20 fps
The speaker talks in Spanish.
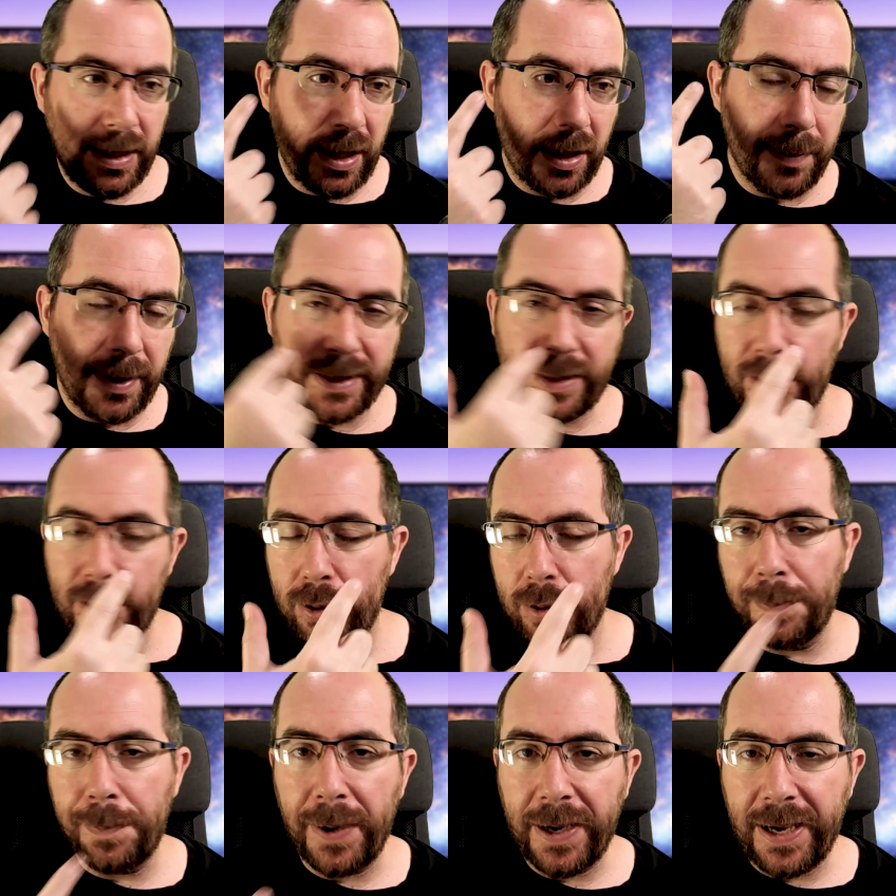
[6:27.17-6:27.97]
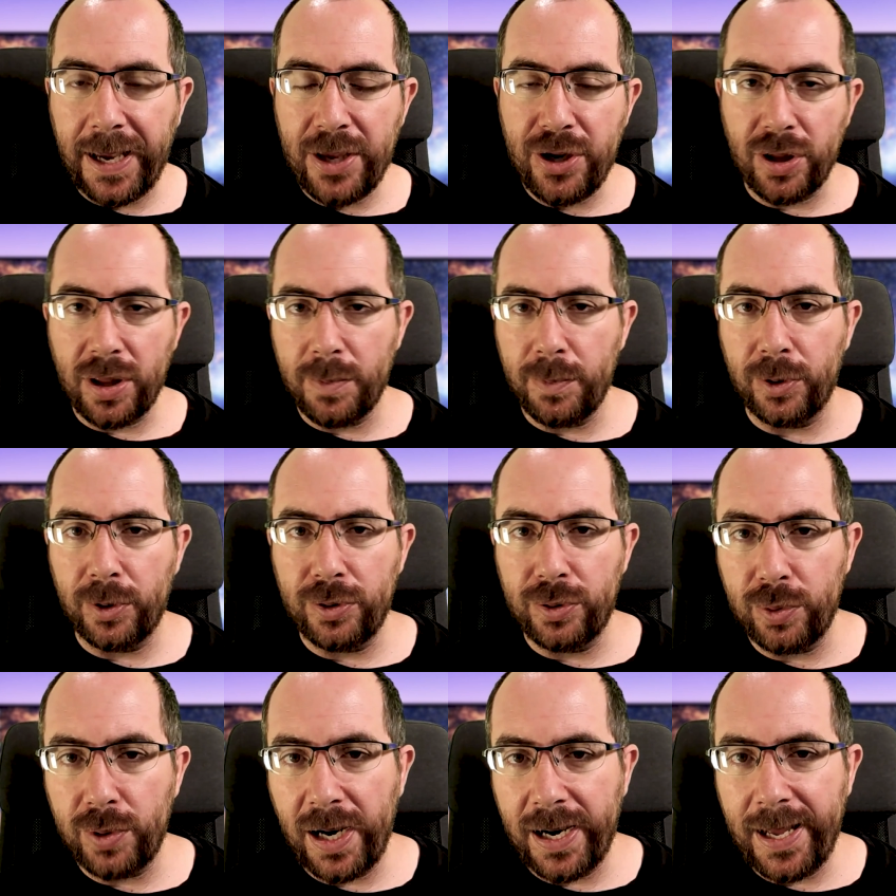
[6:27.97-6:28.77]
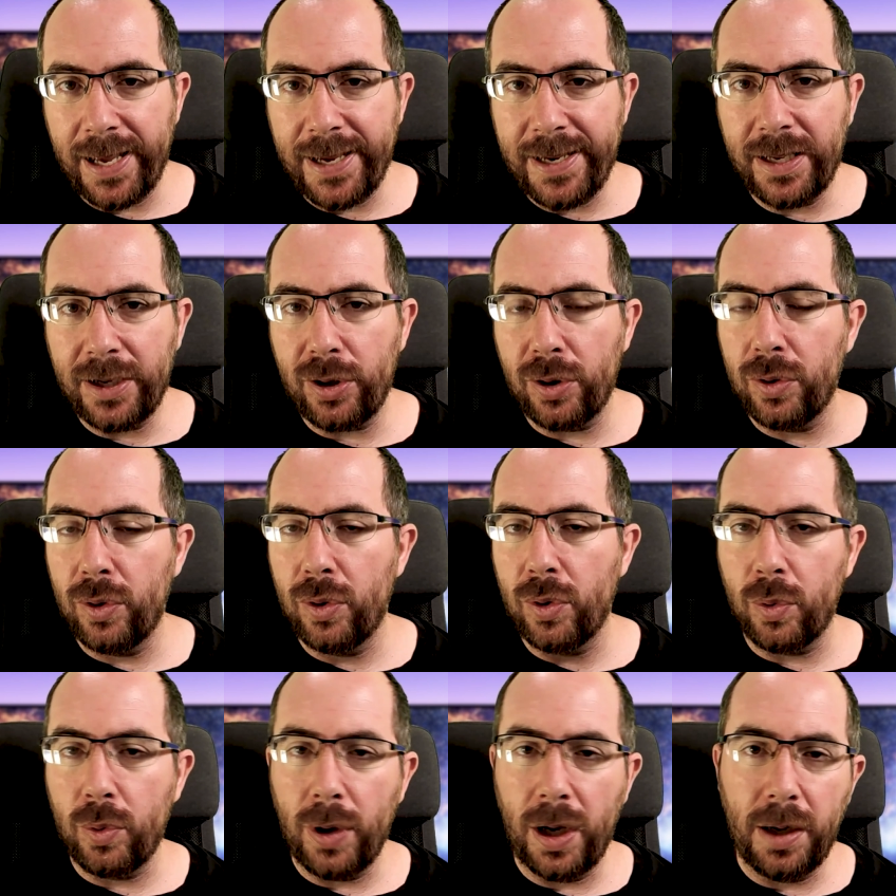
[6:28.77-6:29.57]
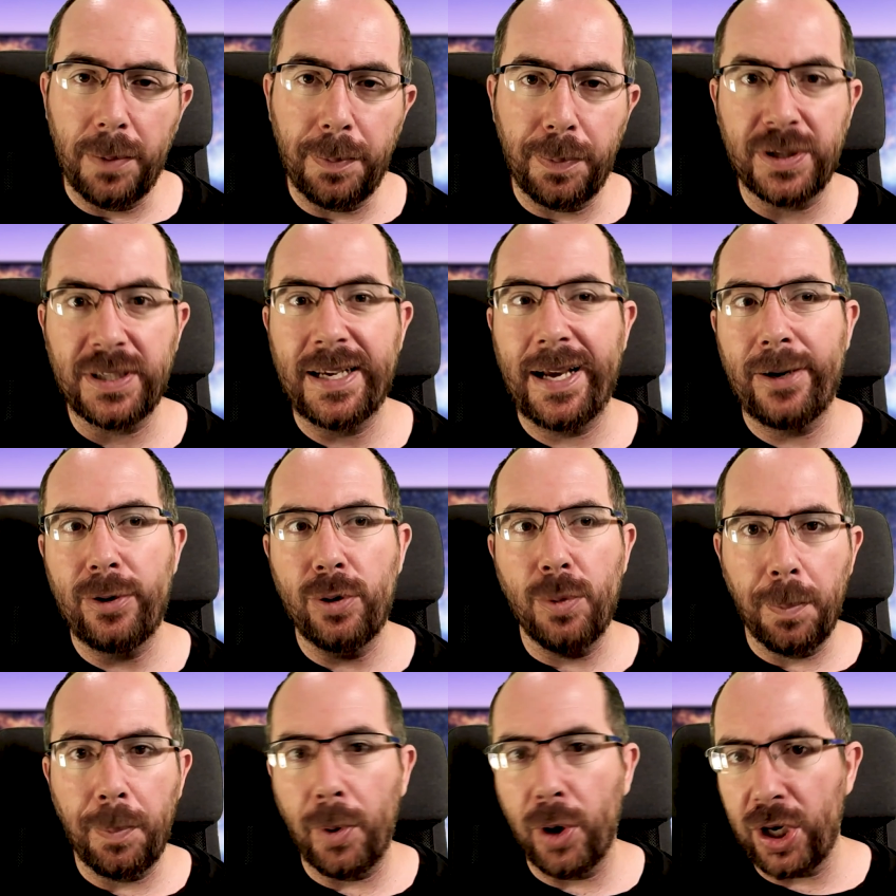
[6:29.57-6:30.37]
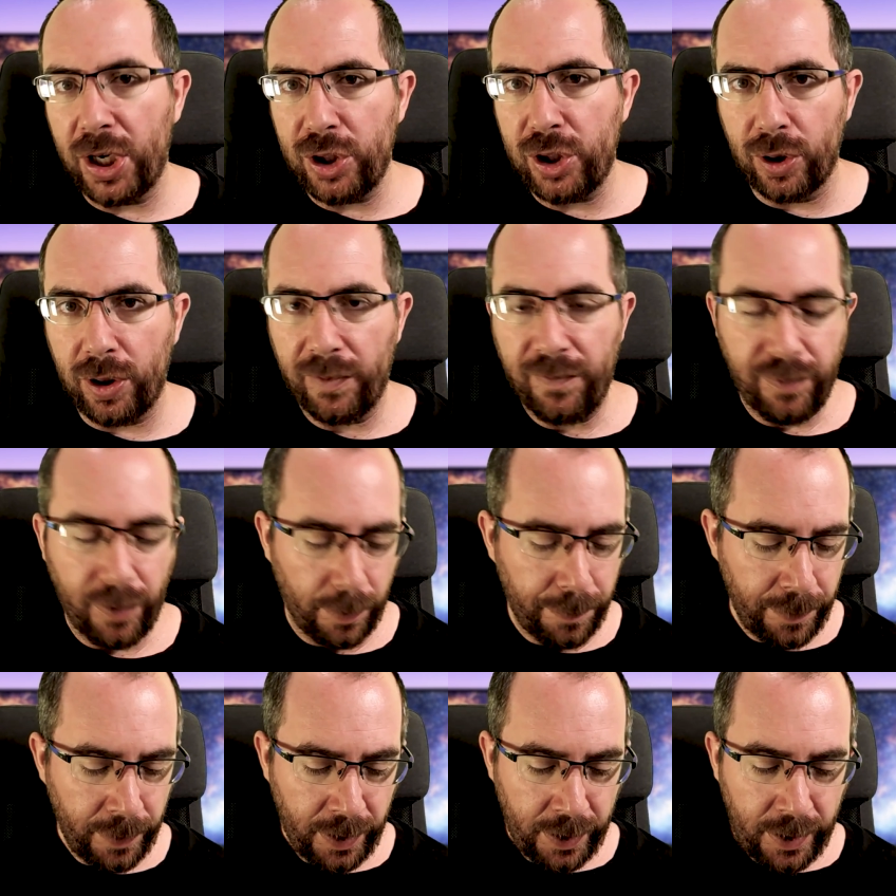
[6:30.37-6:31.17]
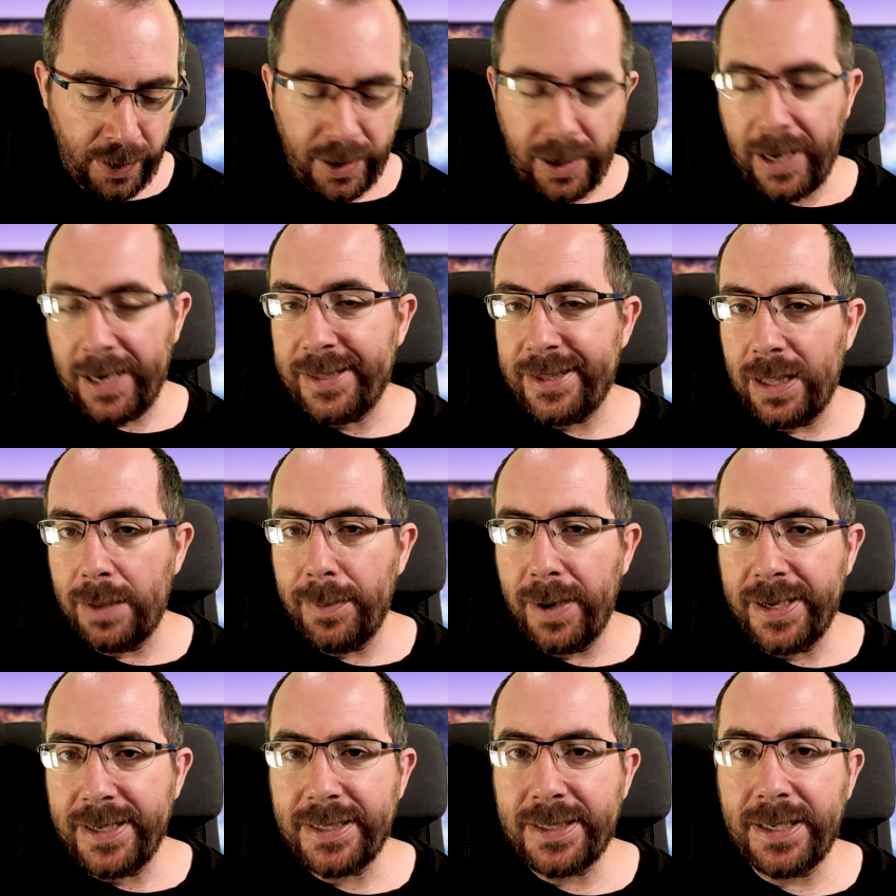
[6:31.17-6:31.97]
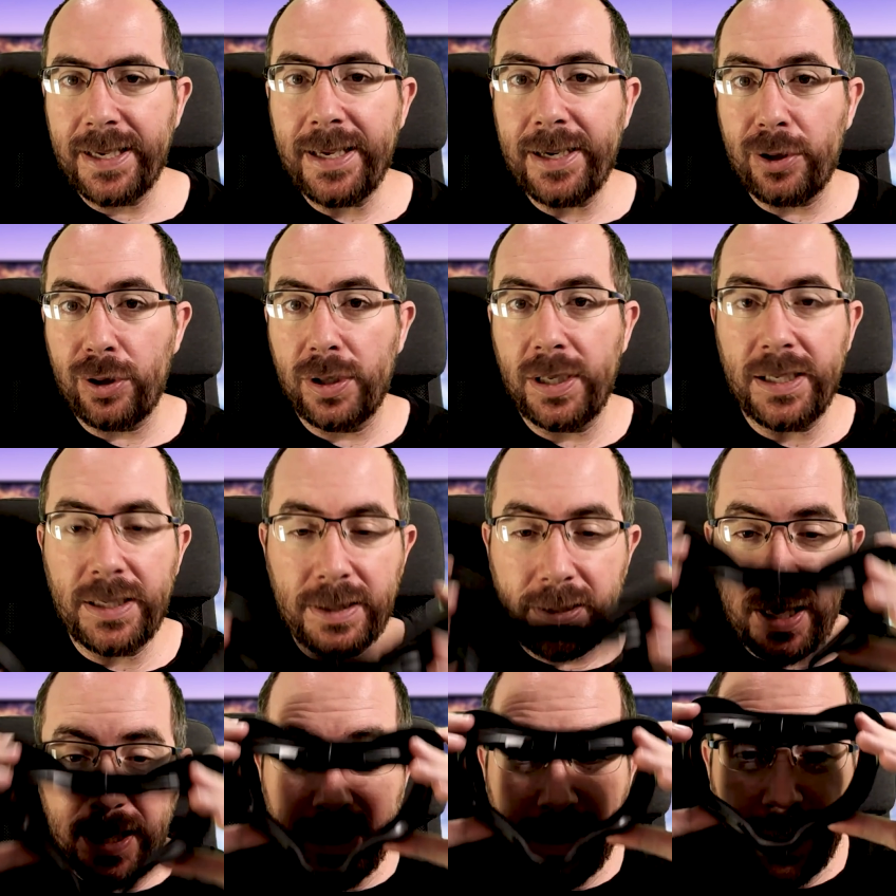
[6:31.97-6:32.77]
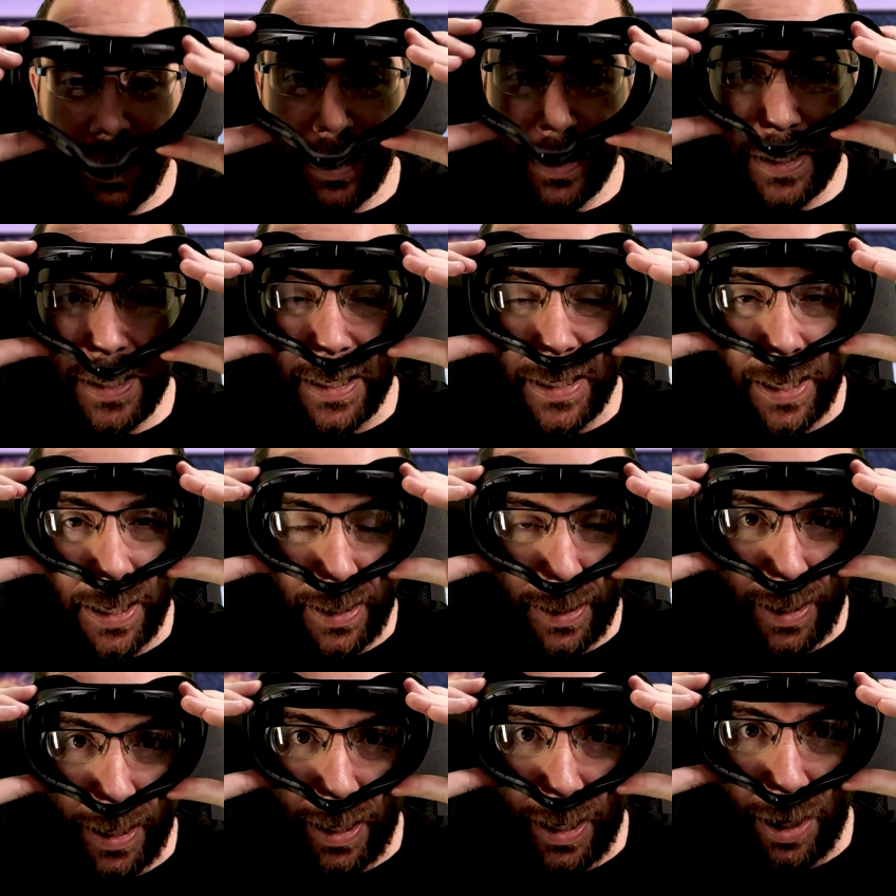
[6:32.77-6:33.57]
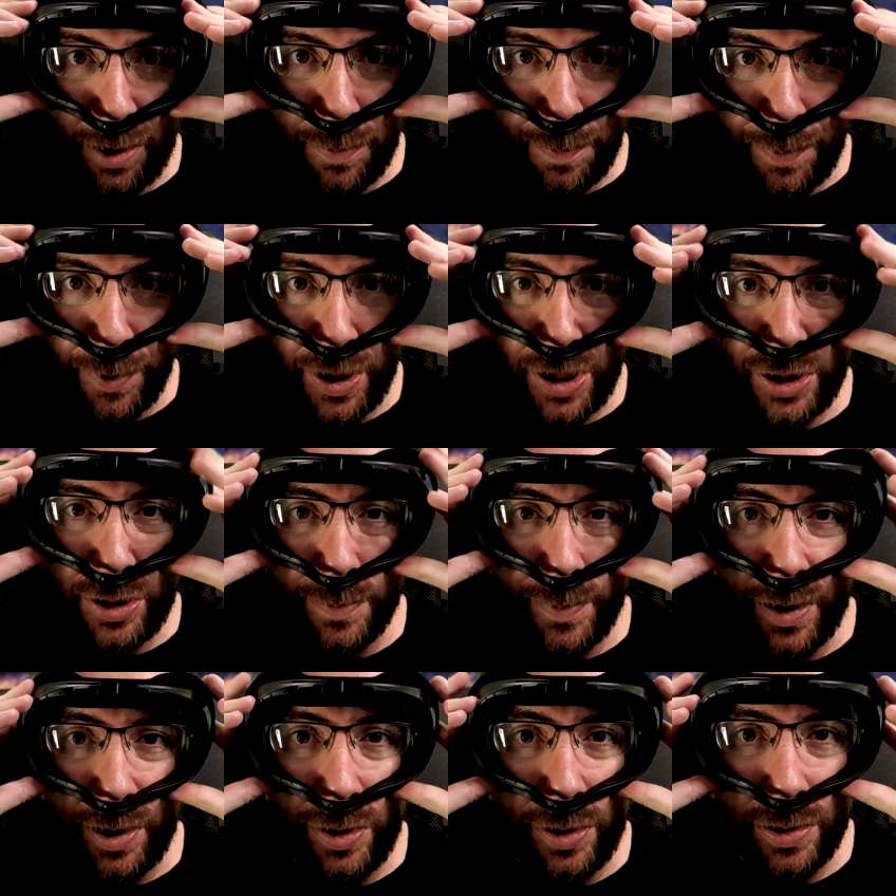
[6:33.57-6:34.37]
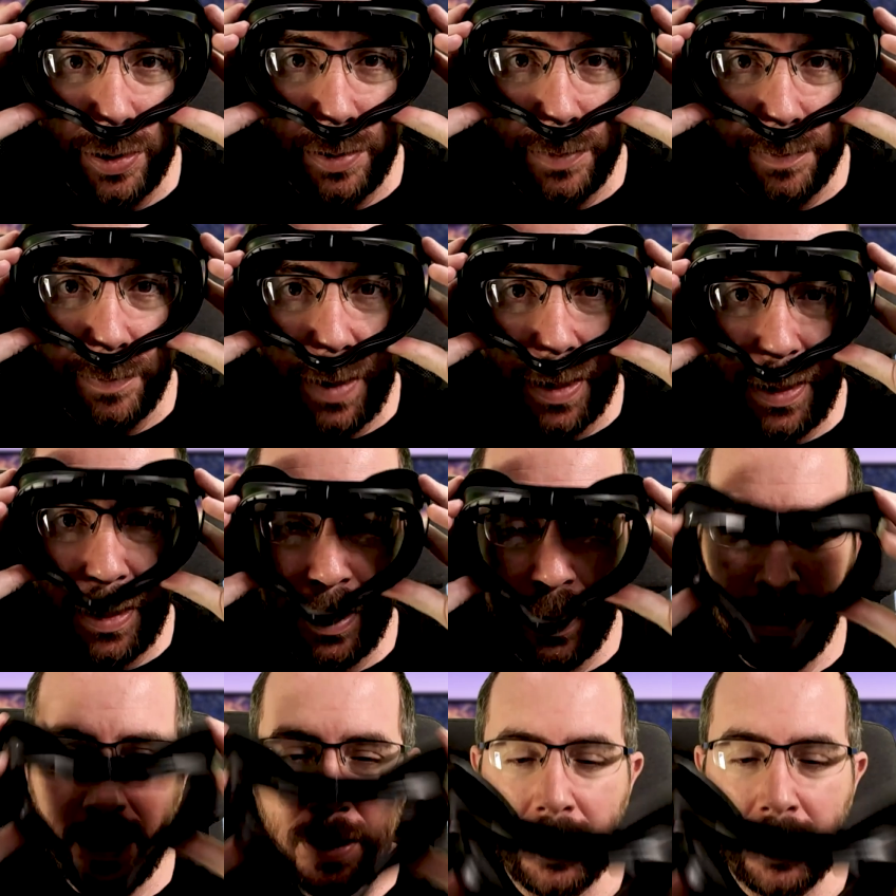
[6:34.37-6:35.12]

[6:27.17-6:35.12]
Además tienen un pequeño de montura al aire, con lo cual pues gana un poquito de FOB. El tema es que con estas sí que encaja un poquito mejor, ¿vale?